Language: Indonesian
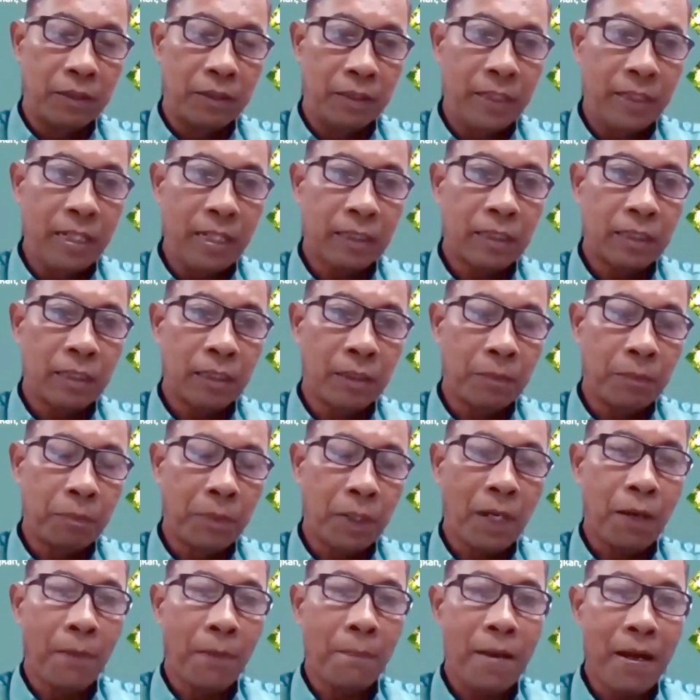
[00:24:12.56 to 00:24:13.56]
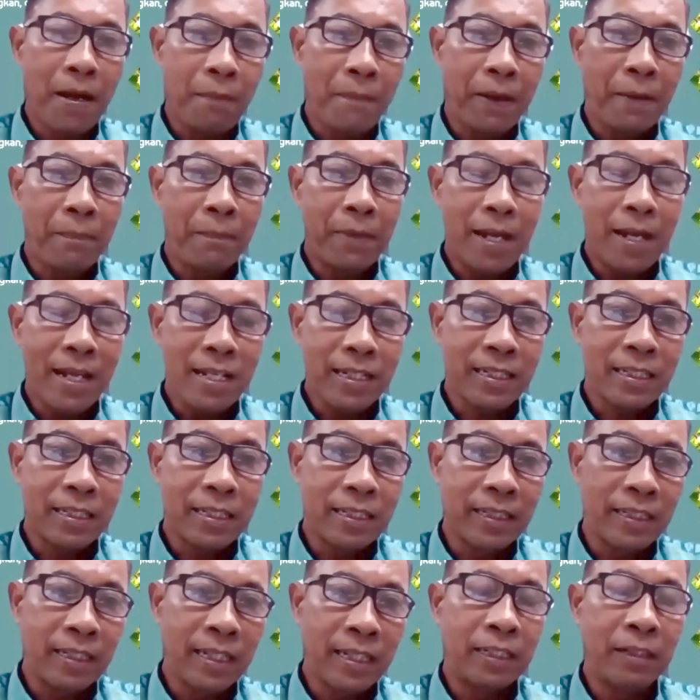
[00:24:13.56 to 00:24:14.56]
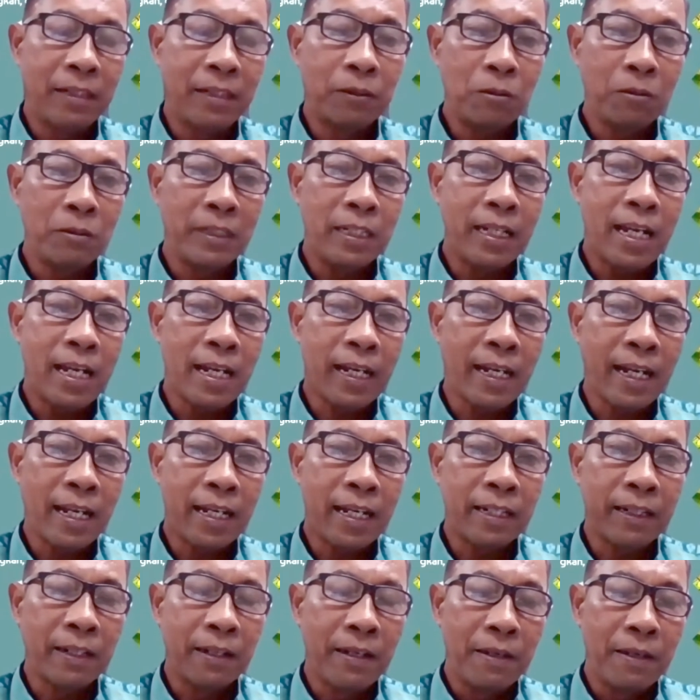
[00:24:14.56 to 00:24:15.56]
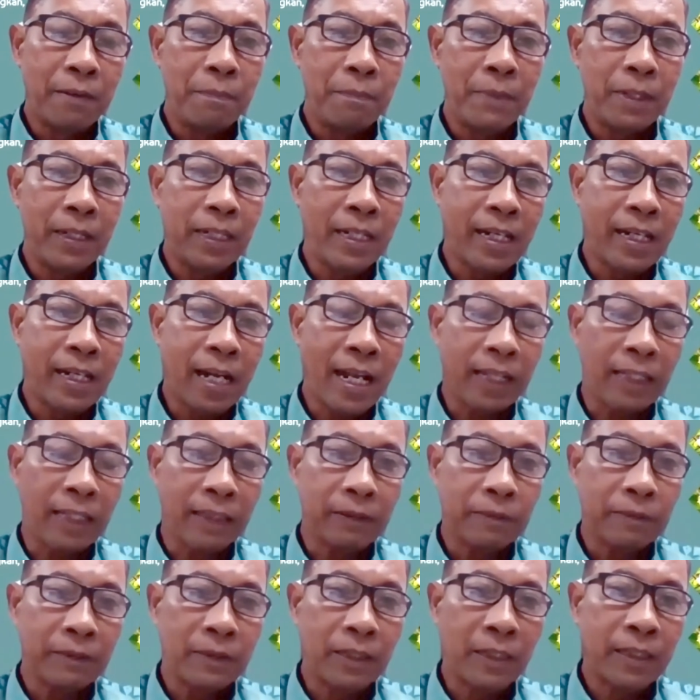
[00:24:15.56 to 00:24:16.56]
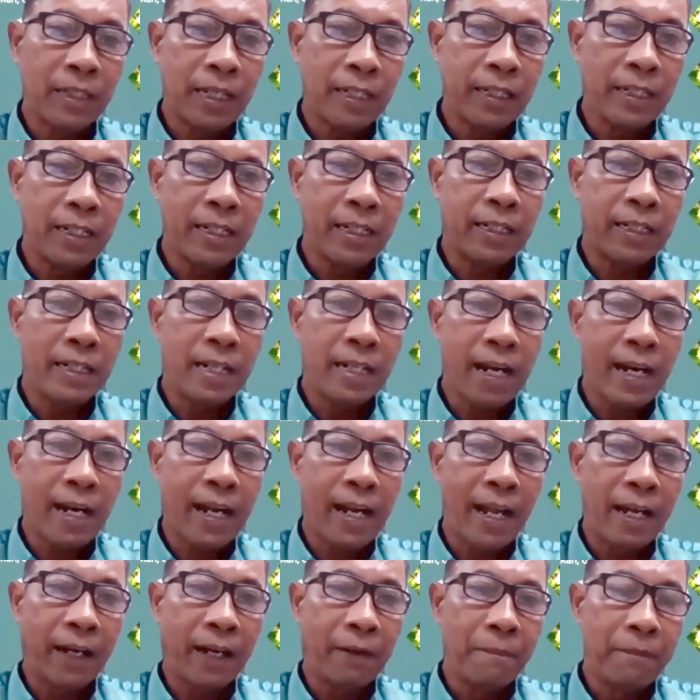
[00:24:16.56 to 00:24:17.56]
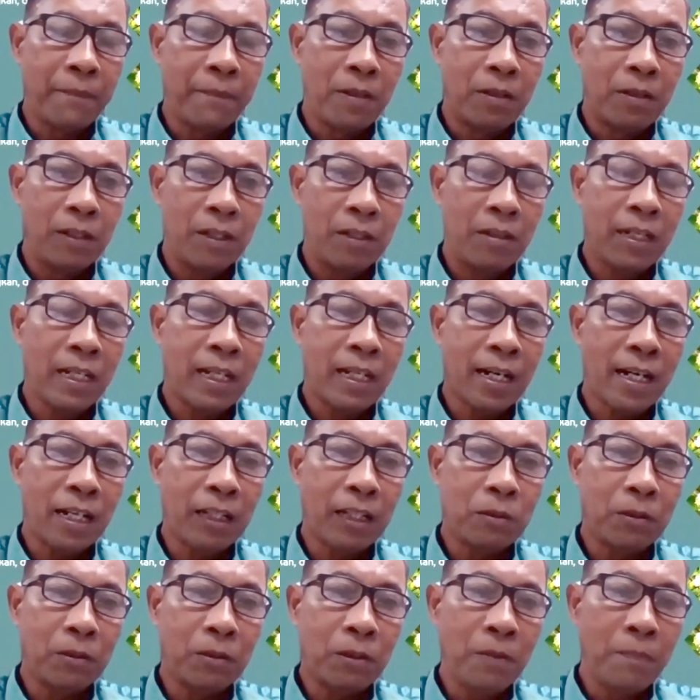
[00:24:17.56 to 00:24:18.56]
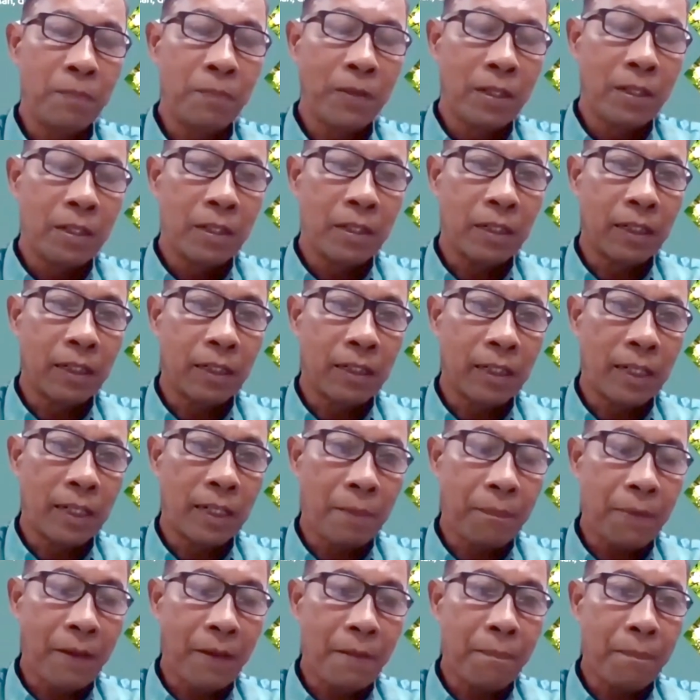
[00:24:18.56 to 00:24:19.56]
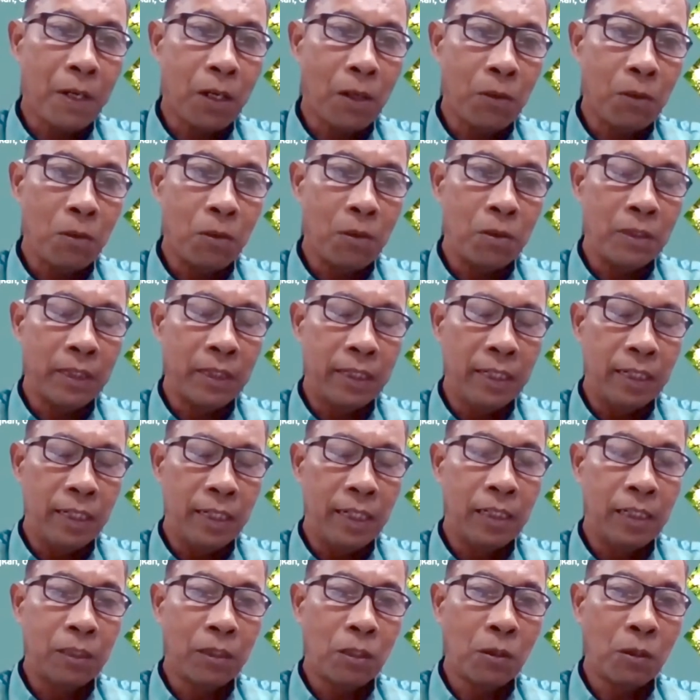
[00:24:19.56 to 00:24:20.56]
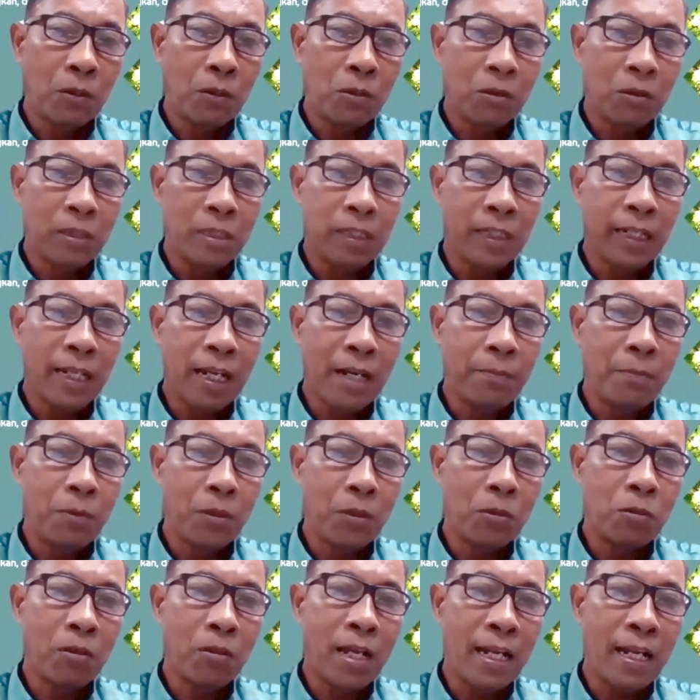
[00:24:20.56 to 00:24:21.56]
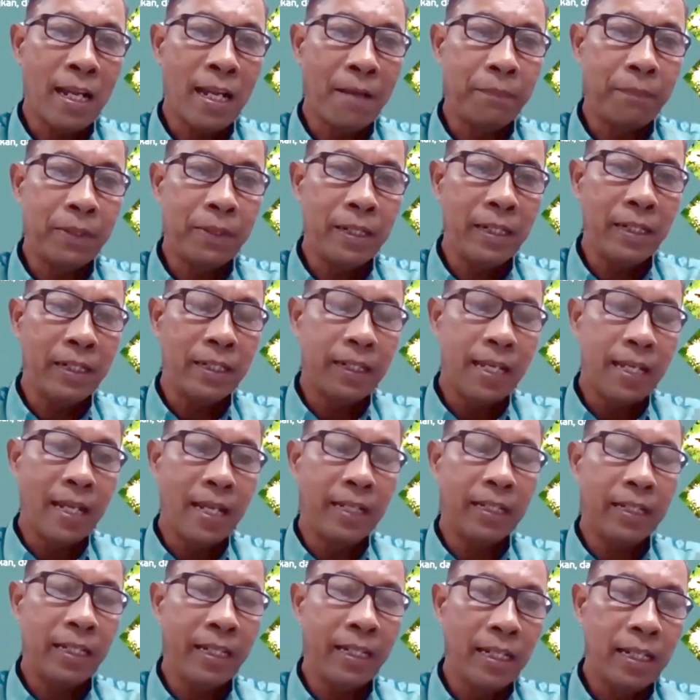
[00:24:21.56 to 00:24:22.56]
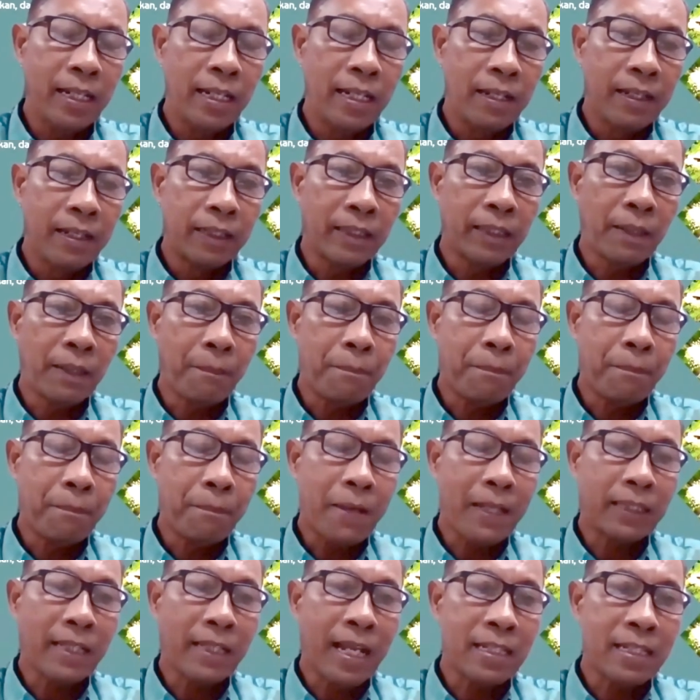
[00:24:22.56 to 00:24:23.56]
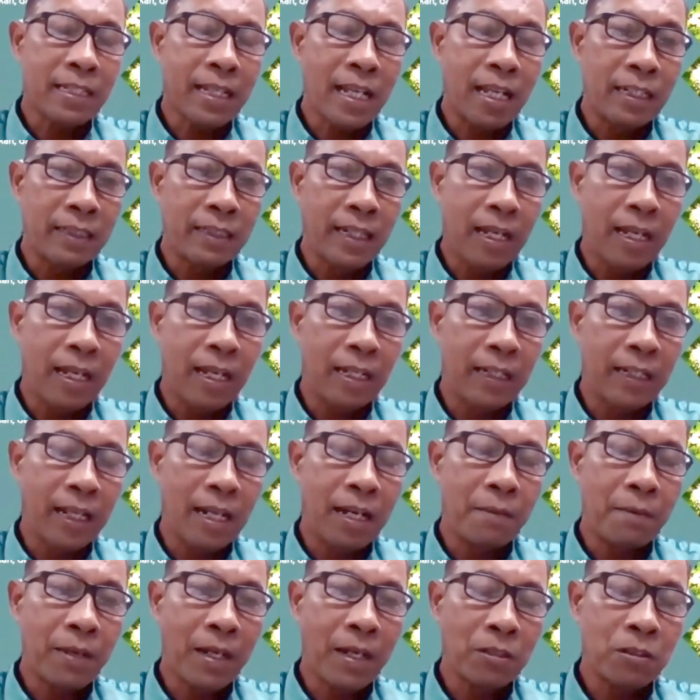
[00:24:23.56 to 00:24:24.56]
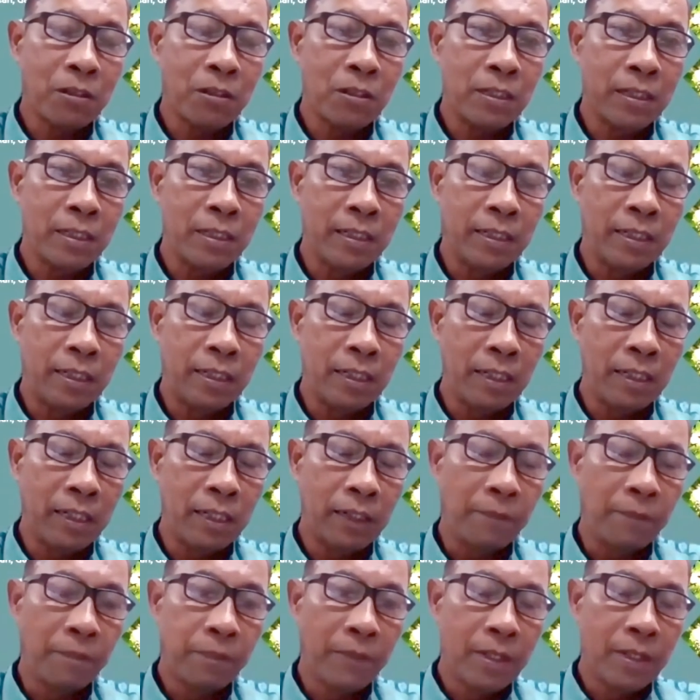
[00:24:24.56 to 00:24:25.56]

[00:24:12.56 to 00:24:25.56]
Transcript: dia berkembang bebas, ya tentu dia akan meningkat, terjadi ledakan. Oleh karena itu, kenapa perlu diintroduksikan musuh alami dari tempat asalnya. Dalam kasus di